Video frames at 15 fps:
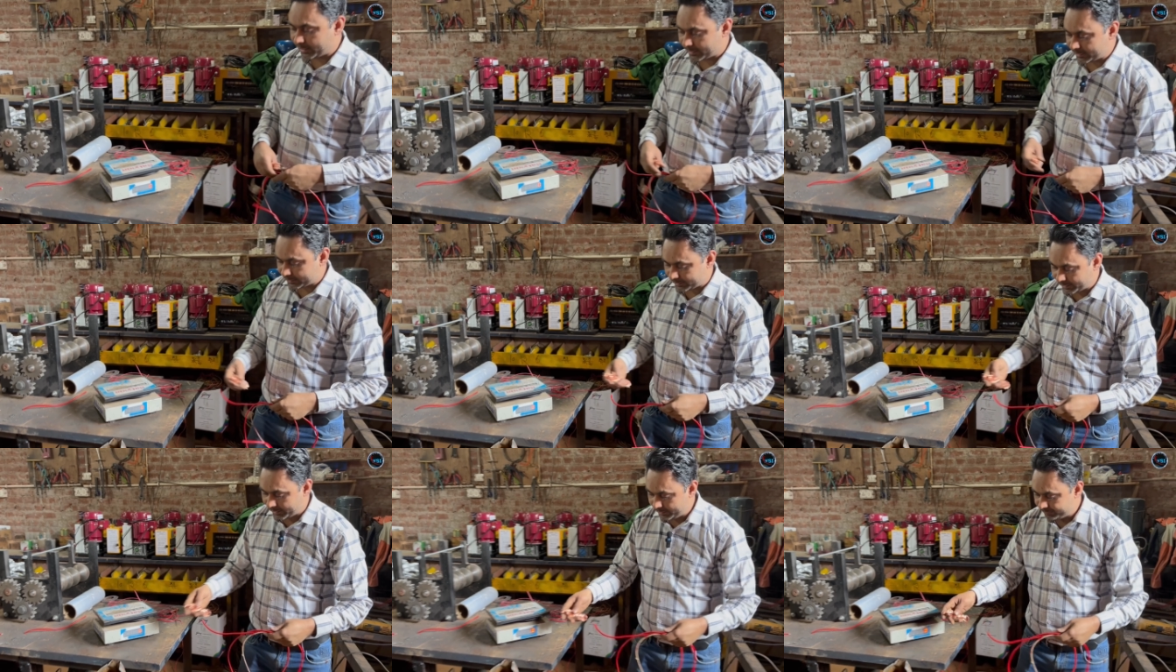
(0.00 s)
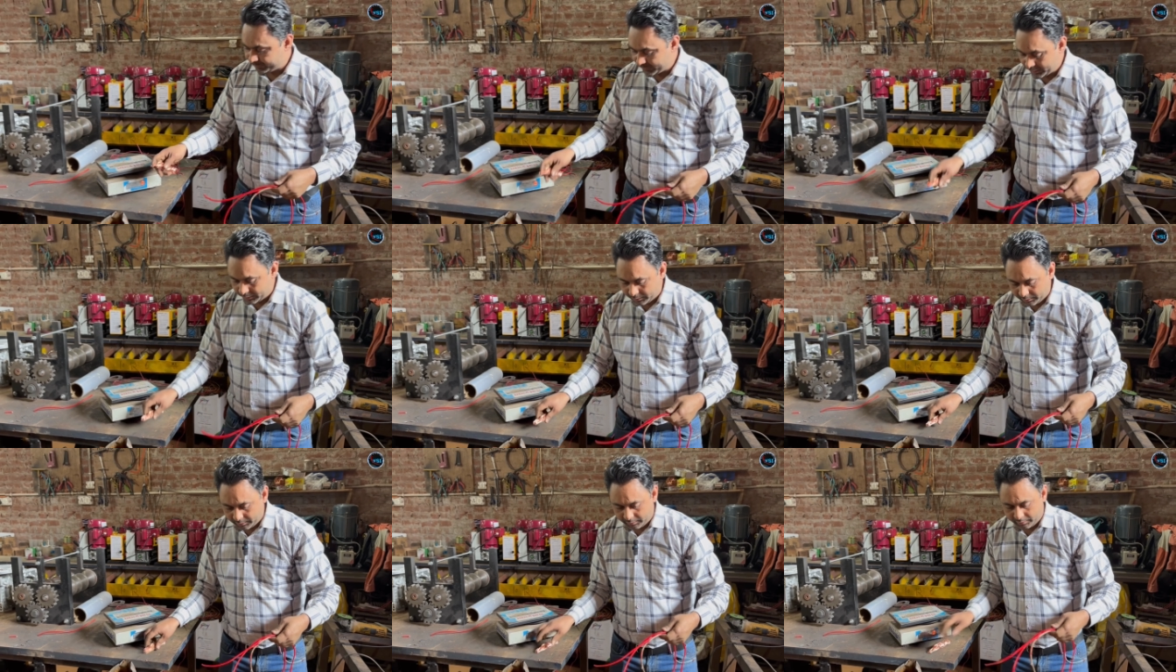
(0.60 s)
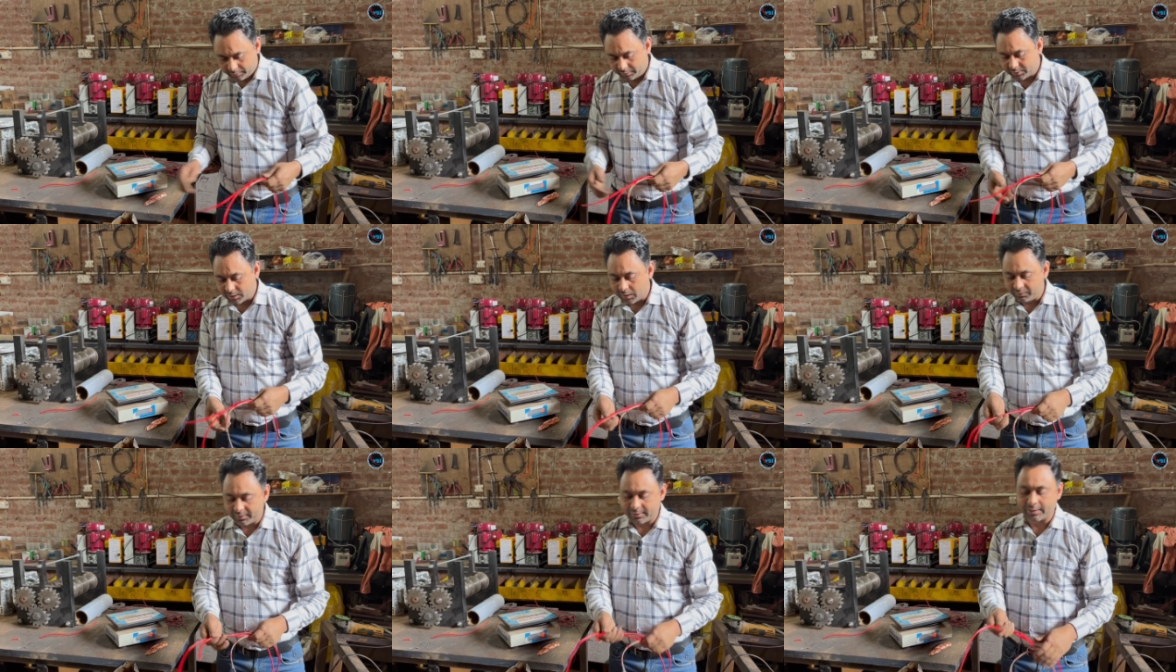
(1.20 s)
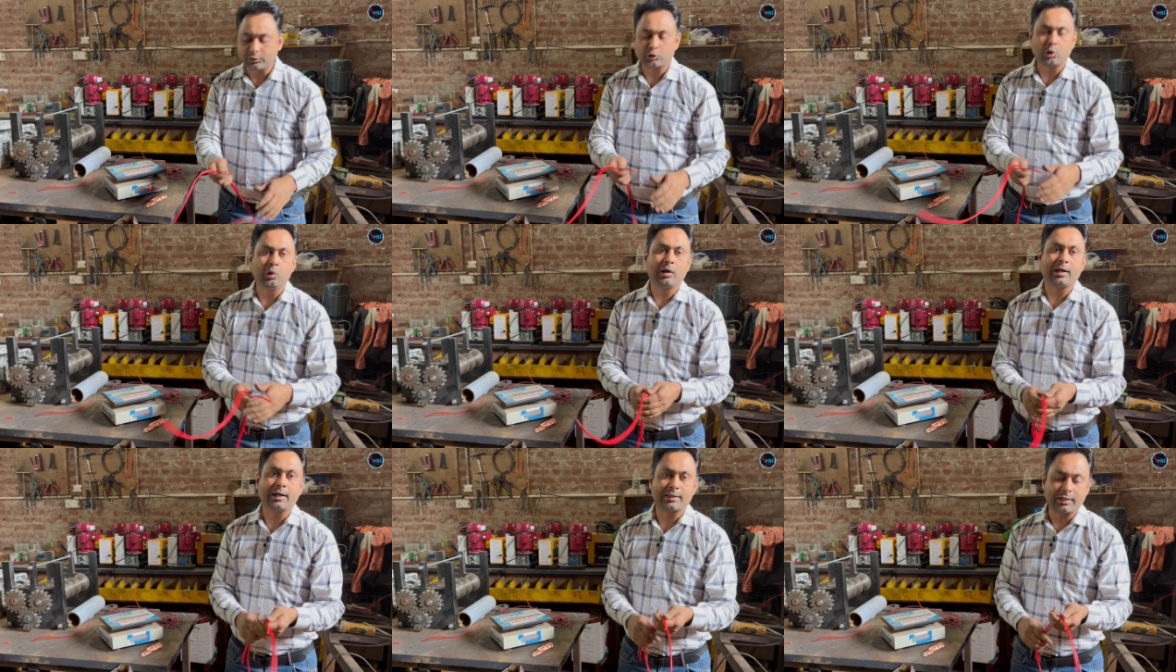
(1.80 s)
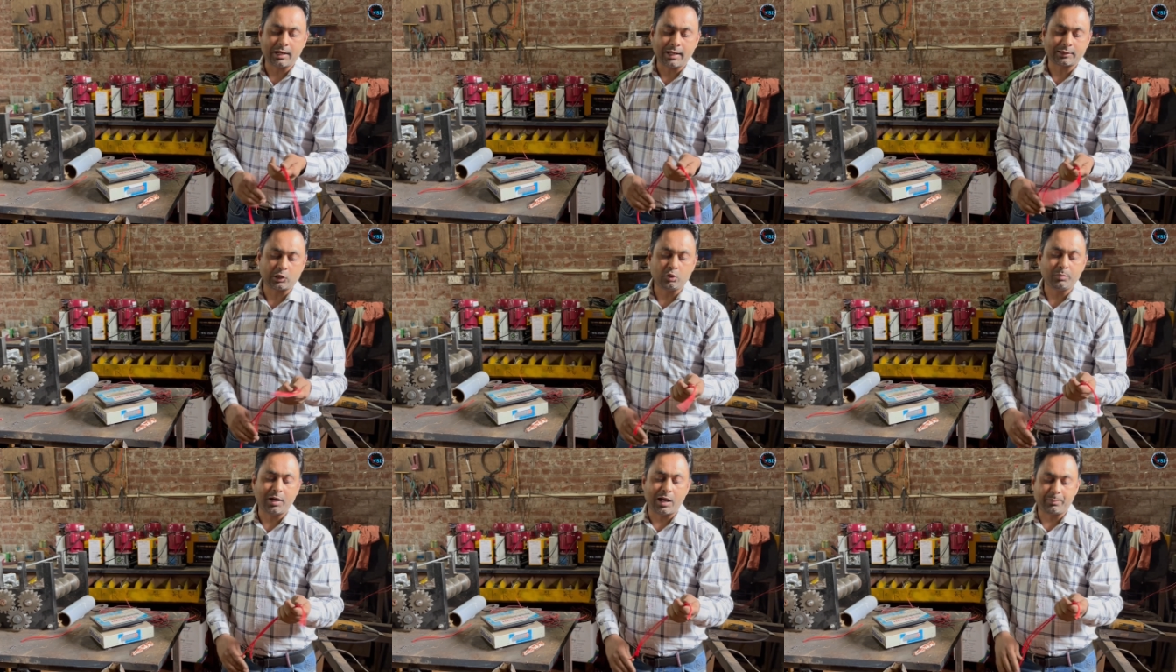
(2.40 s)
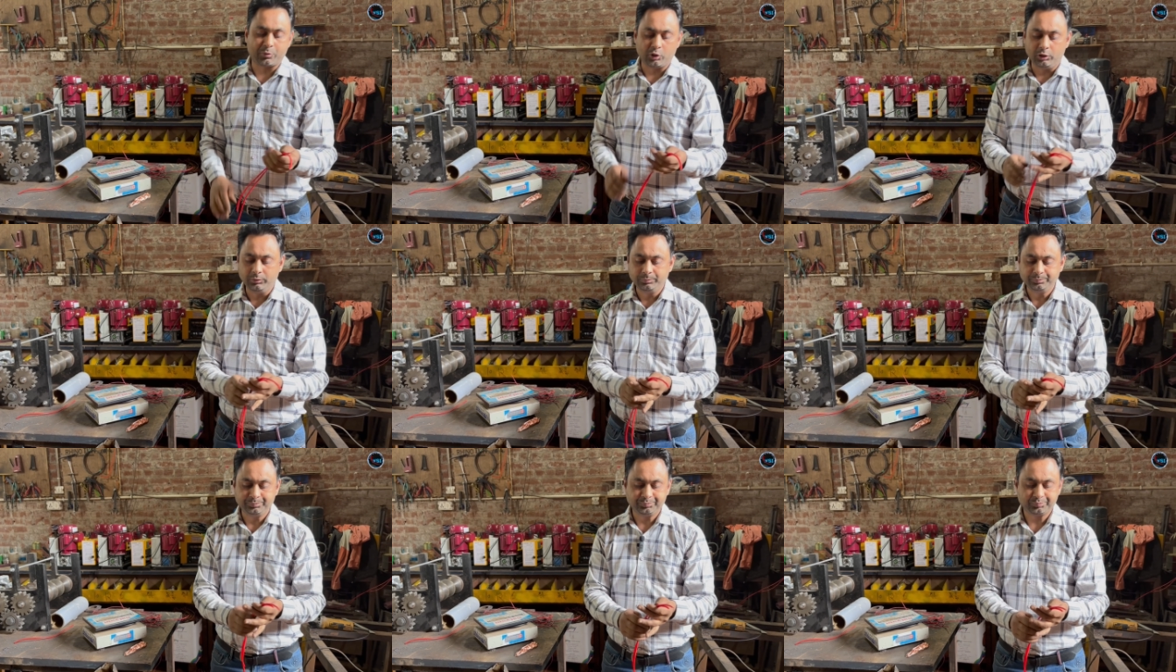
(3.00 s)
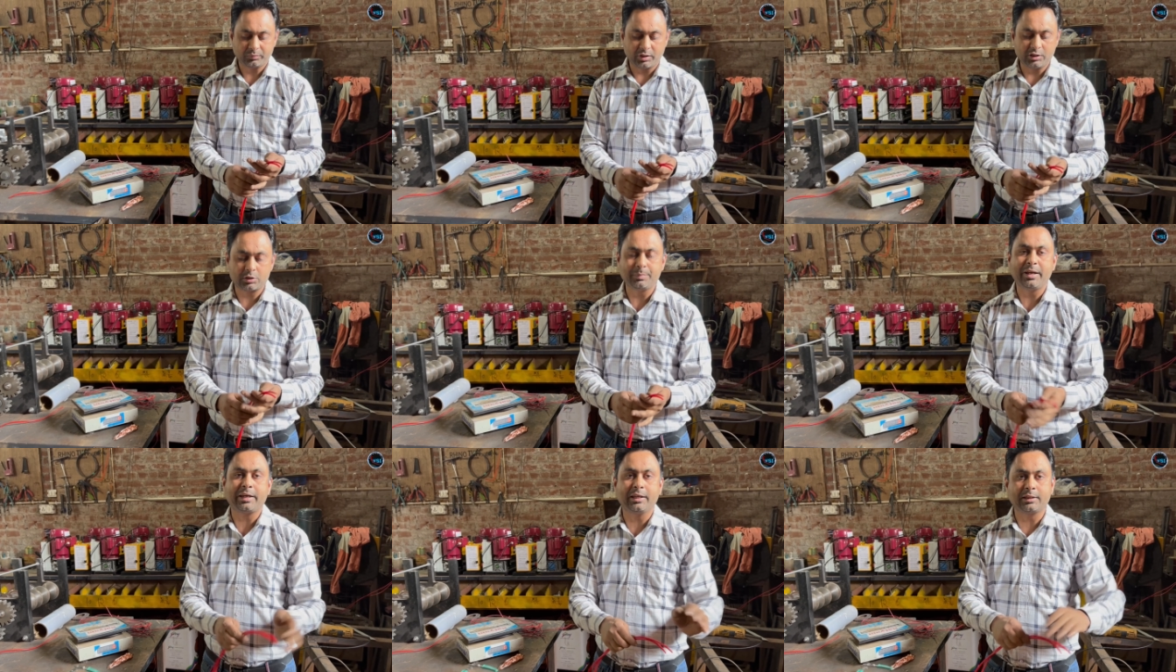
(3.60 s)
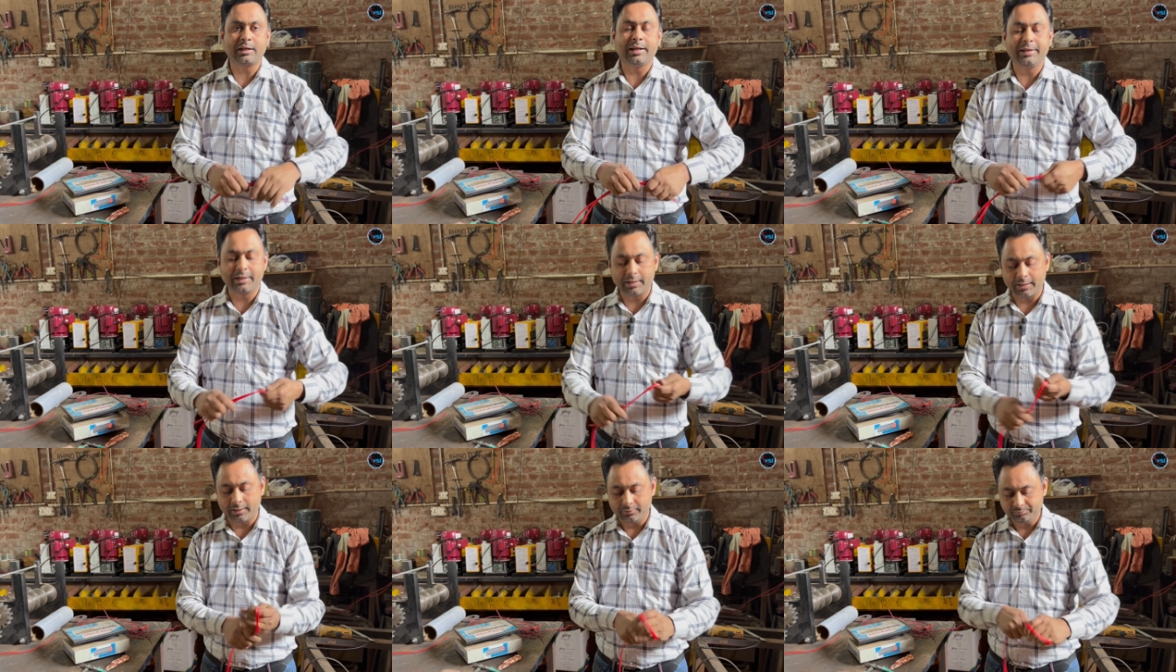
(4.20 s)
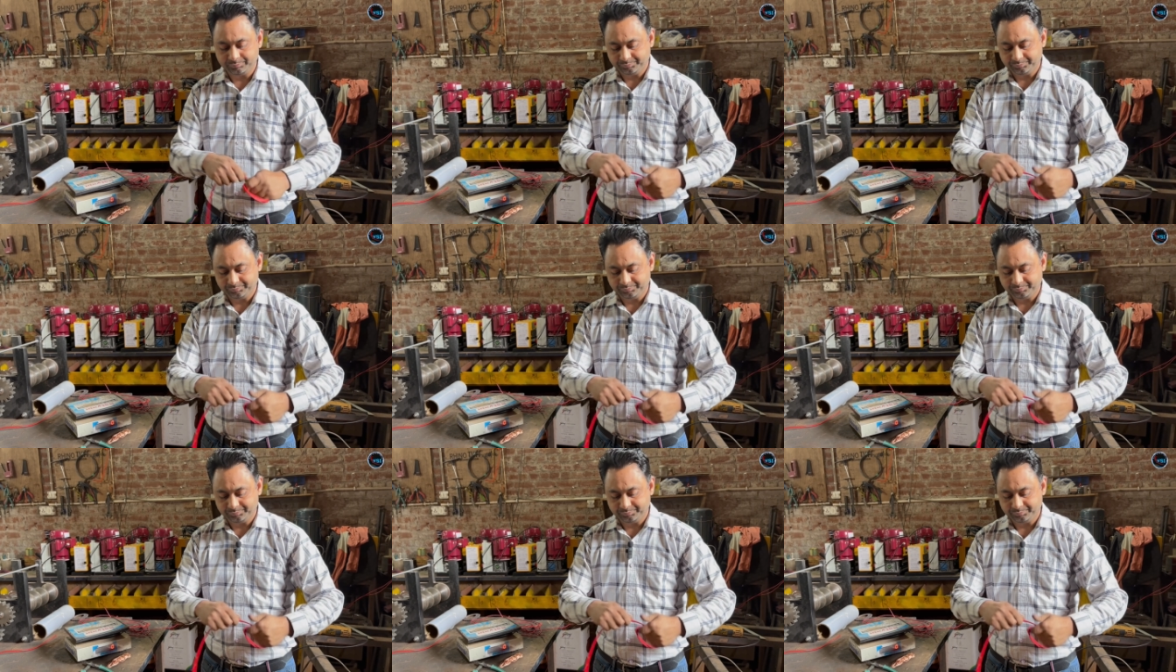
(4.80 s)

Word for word: कर देते हैं इसका वजन तोल कर दिखाता हूं मैं आपको इसमें कितना निकलेगा